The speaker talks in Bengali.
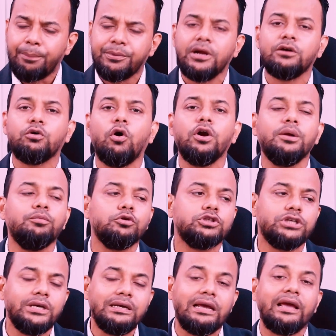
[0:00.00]
আপনার ঘরে
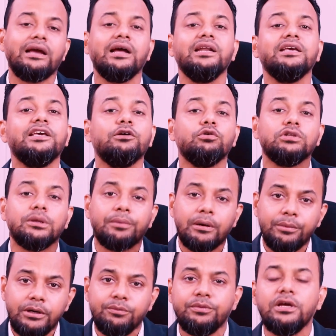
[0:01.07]
বসেই এখানে কি করতে
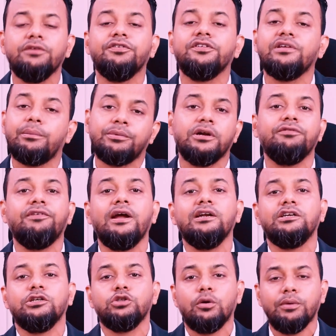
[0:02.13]
পারবেন বিএফএস আপনার
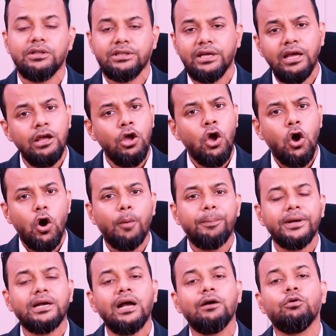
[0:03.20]
ফাইলটা জমা দিয়ে
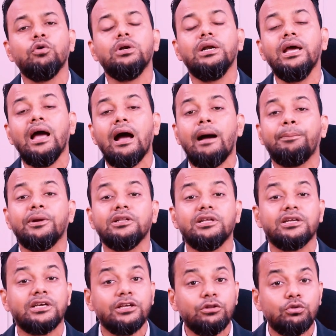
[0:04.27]
অপেক্ষা করলে
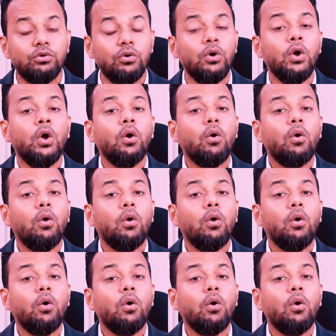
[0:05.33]
আপনাদের কিন্তু